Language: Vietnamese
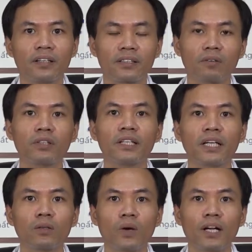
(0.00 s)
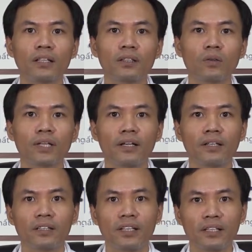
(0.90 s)
Trong thời gian qua tôi nhận
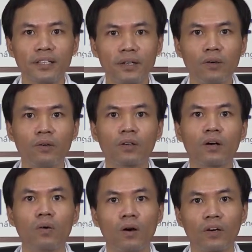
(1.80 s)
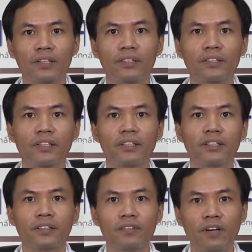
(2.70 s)
được rất nhiều câu hỏi
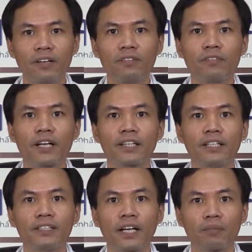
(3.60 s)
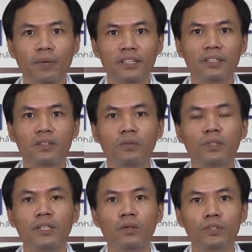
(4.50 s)
tư vấn về cái tình trạng bệnh cũng
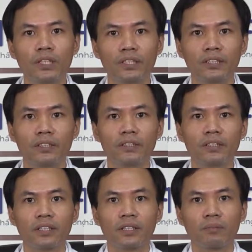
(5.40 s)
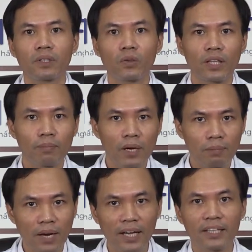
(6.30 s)
như điều trị, và tôi tập
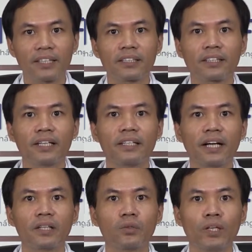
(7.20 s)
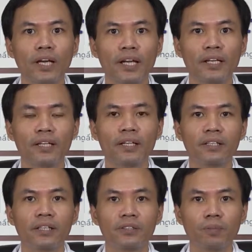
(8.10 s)
hợp lại thành các cái chuyên đề
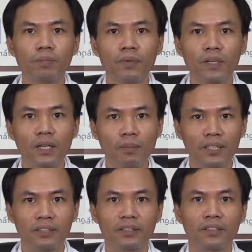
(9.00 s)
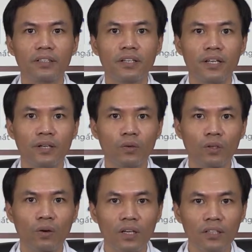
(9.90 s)
để giúp người bệnh hiểu
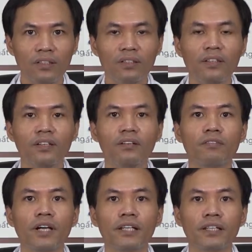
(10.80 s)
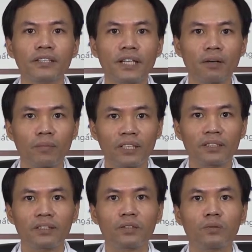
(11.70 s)
rõ hơn về cái tình trạng bệnh
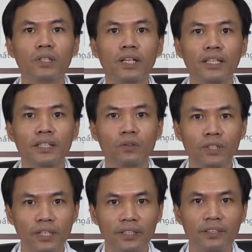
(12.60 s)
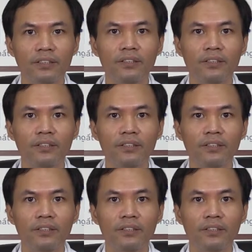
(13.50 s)
cũng như cách điều trị.